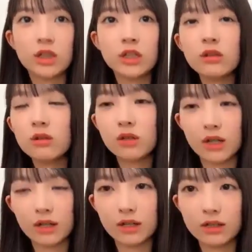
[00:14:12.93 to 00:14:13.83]
昨日
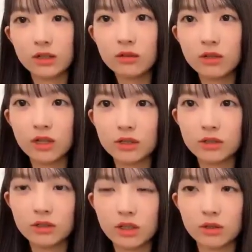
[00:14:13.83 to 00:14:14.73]
から昨日の
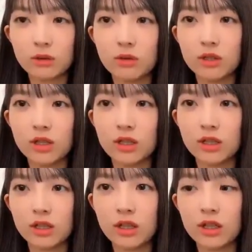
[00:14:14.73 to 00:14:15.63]
K2 さんの公演か
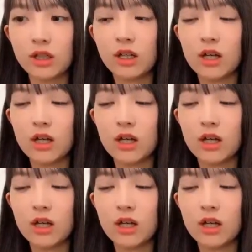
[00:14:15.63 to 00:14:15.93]
らね